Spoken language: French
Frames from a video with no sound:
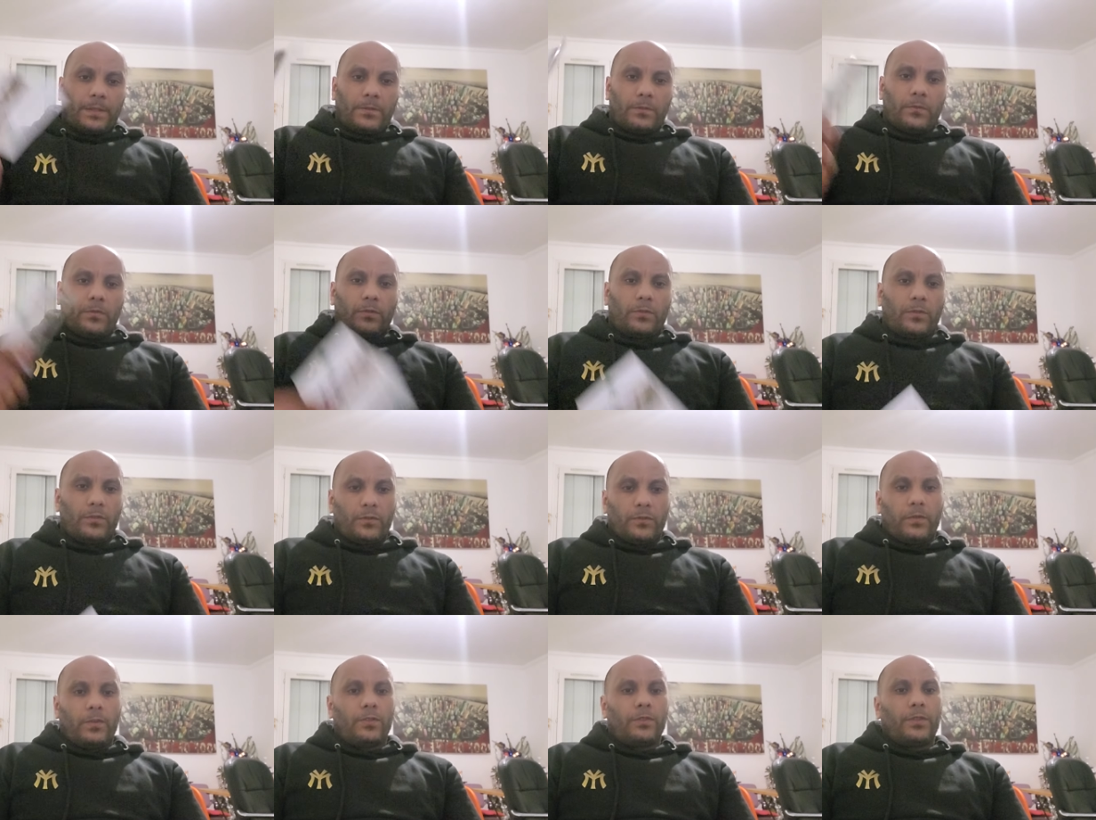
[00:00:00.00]
Donc euh,
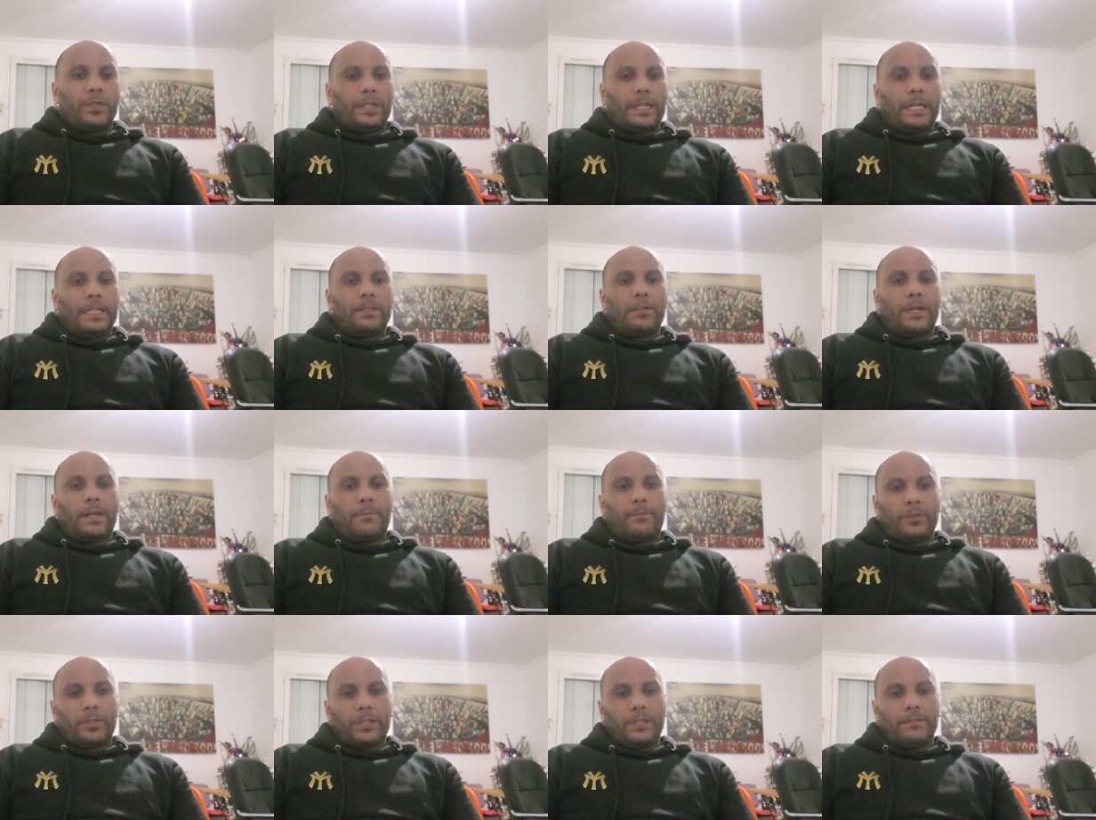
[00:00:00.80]
je vous redonnerai dans la
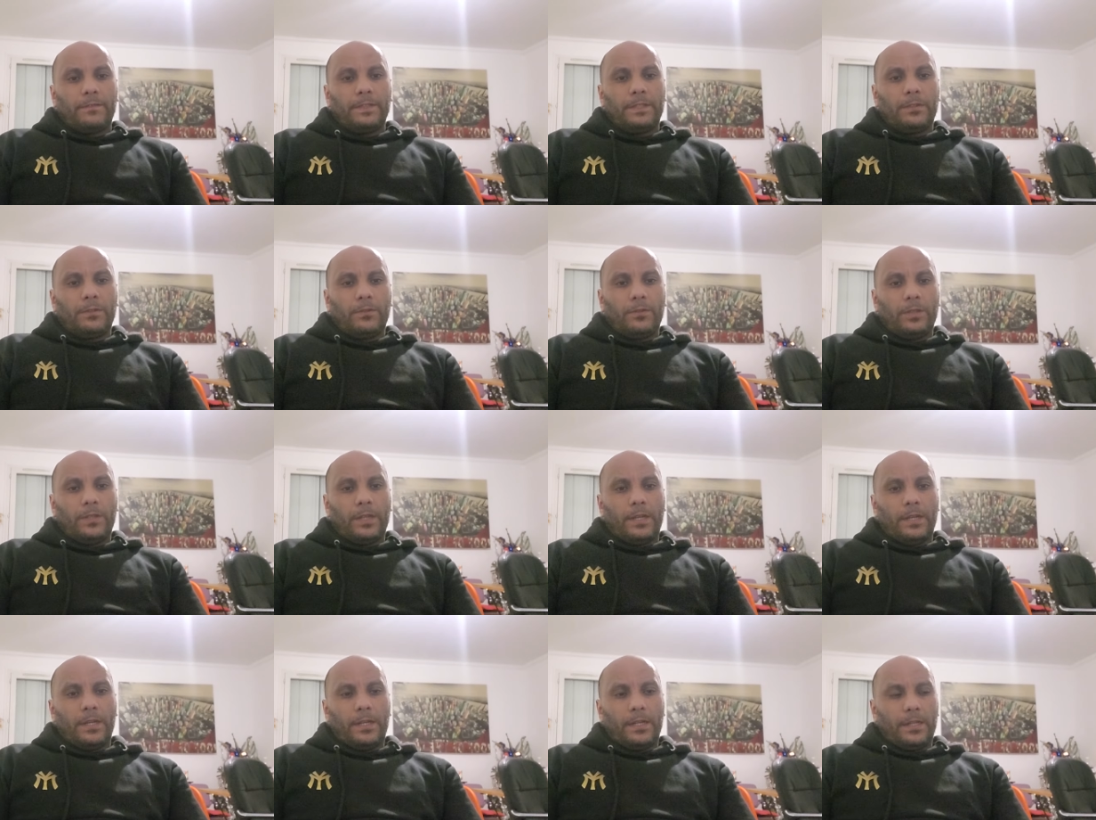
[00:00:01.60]
prochaine vidéo
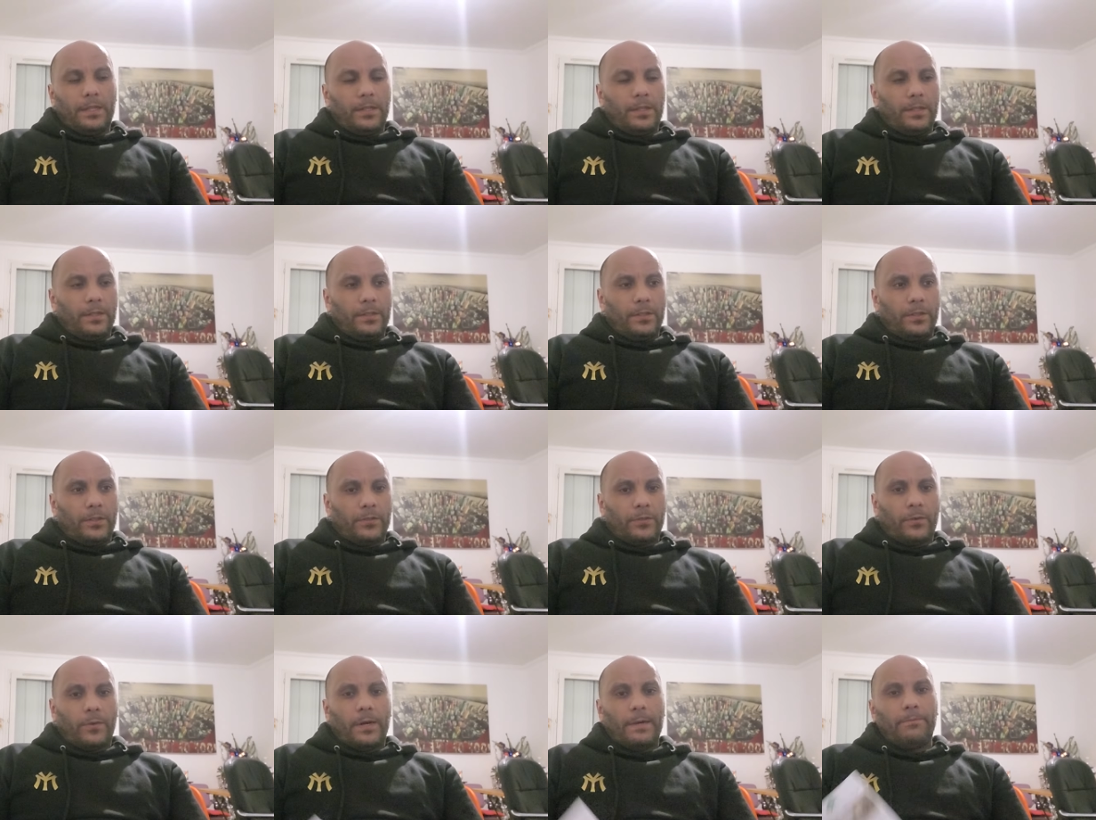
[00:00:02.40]
euh,
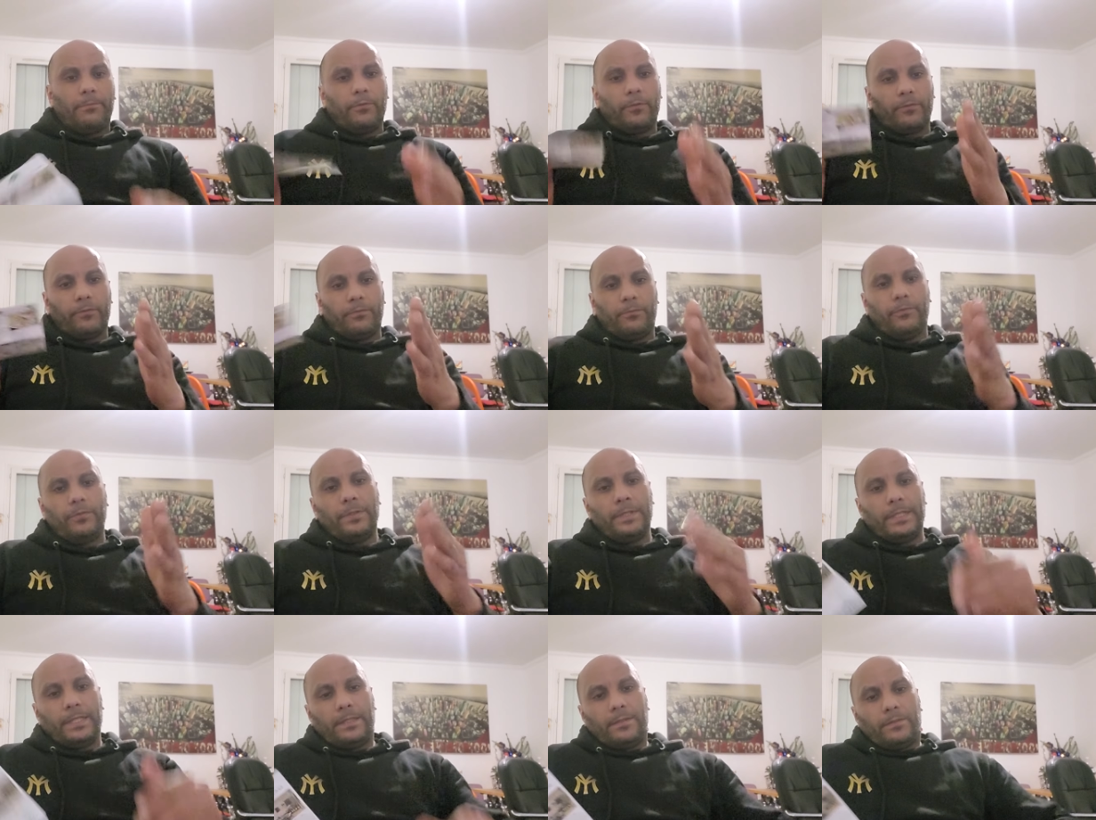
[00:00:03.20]
l'endroit pour que vous
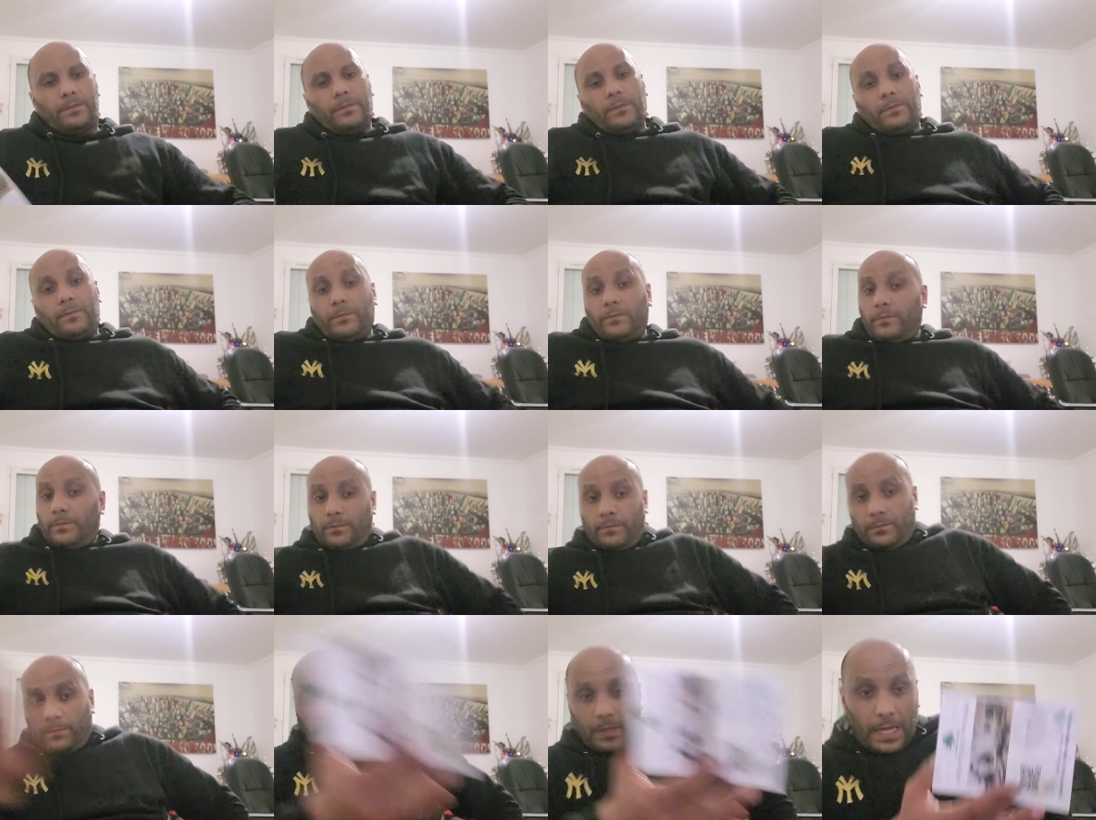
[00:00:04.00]
puissiez
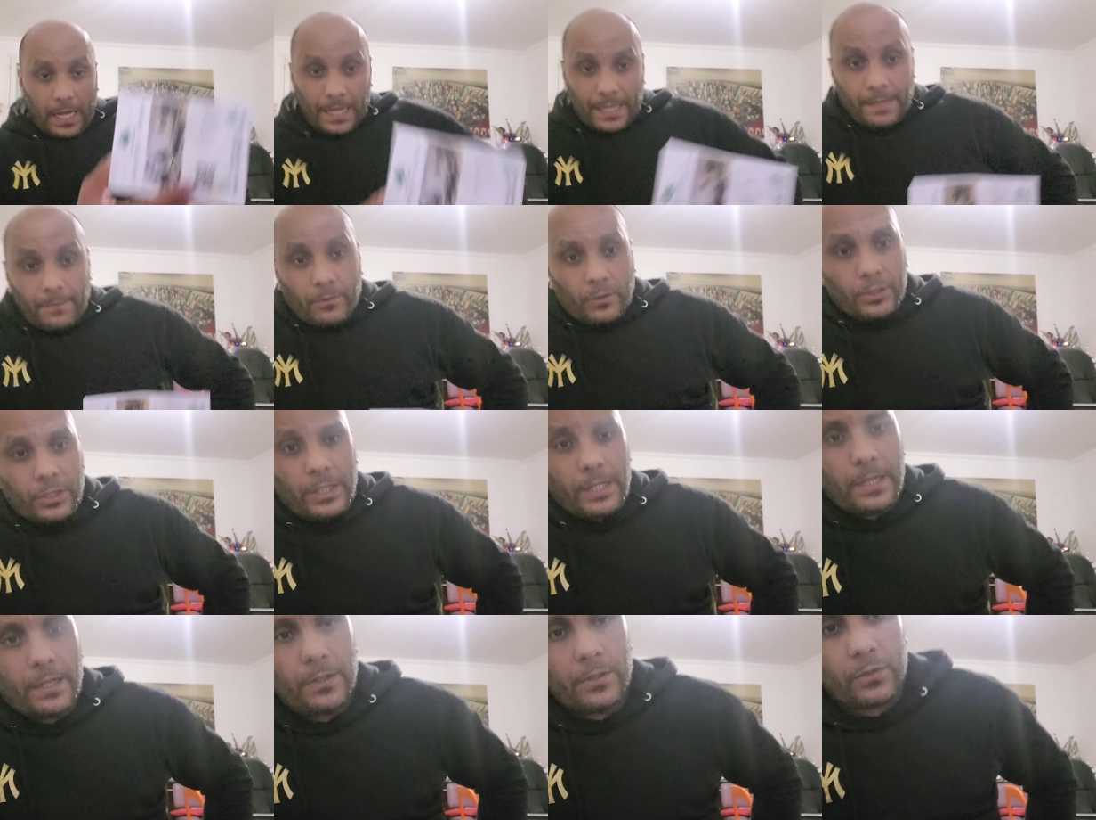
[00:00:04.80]
aller
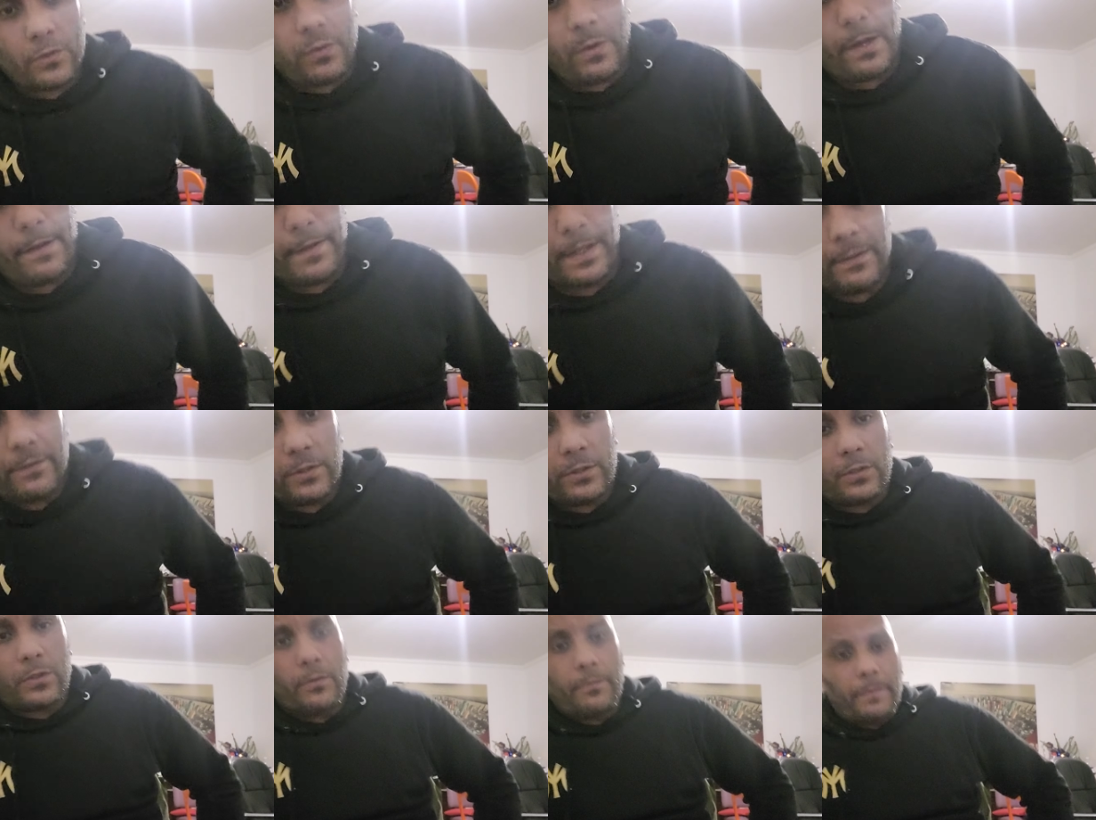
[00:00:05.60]
manger soit avec
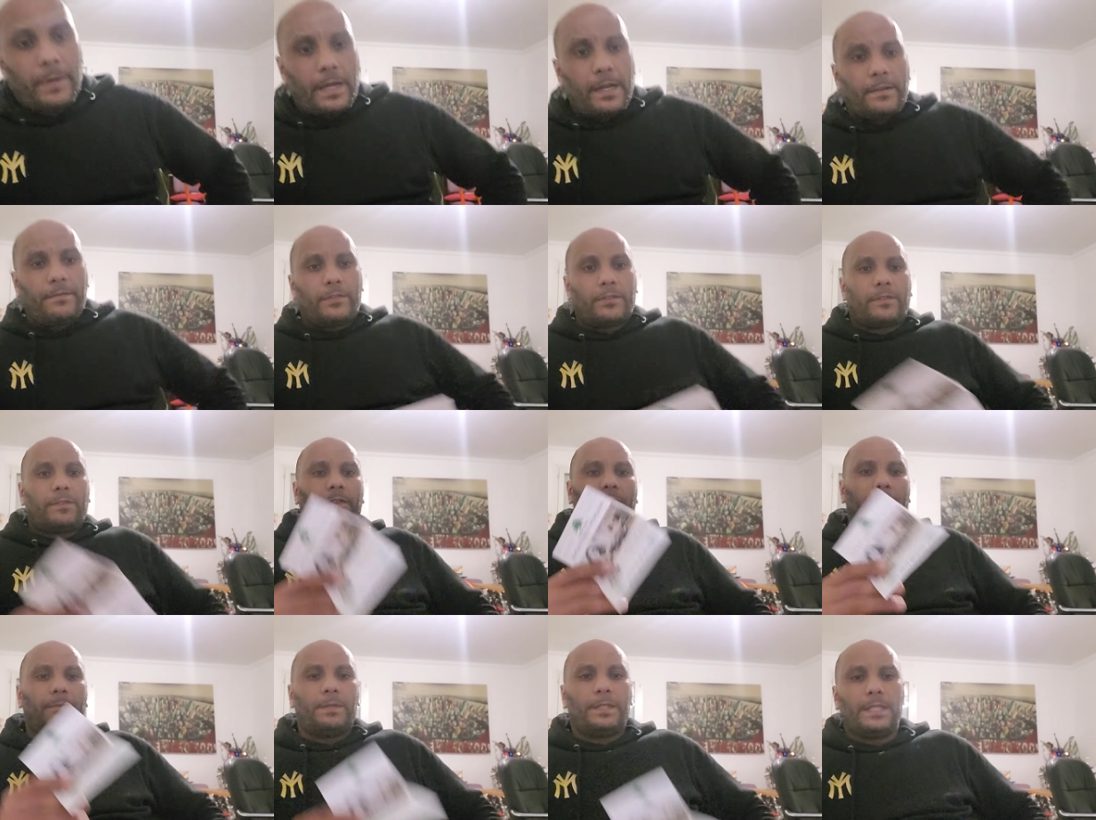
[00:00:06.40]
votre copain, votre
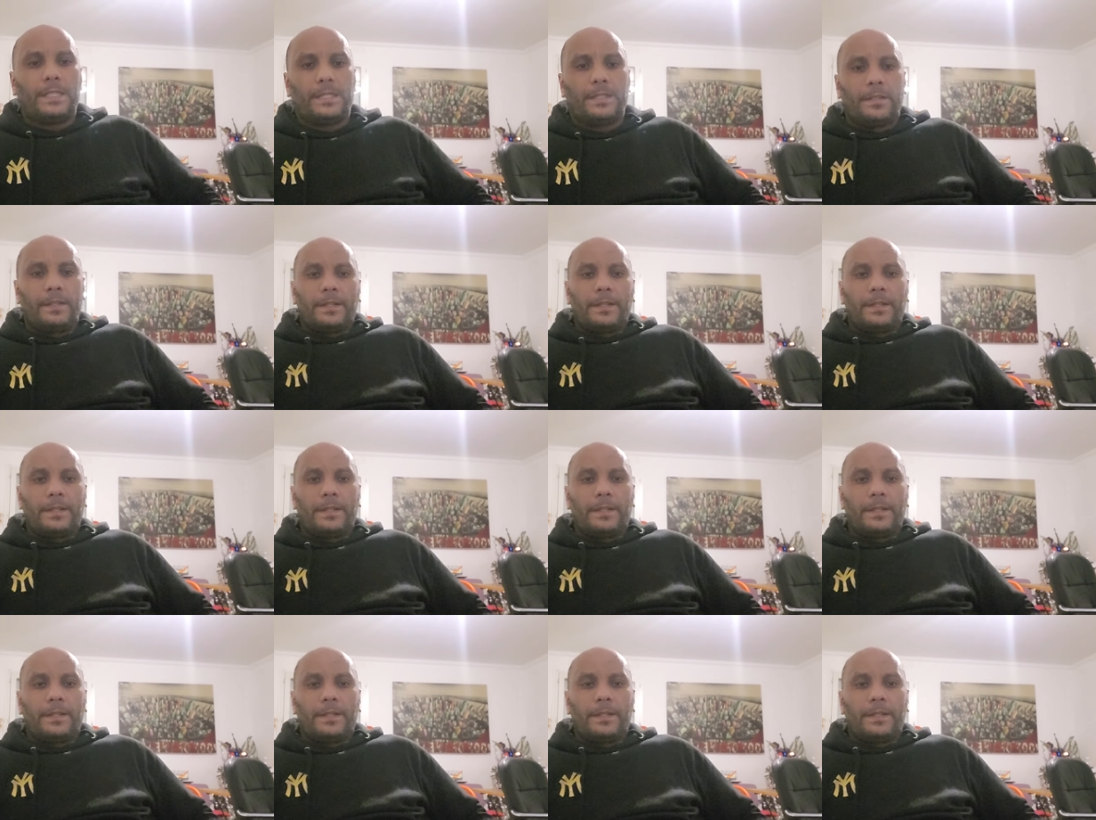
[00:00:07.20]
famille.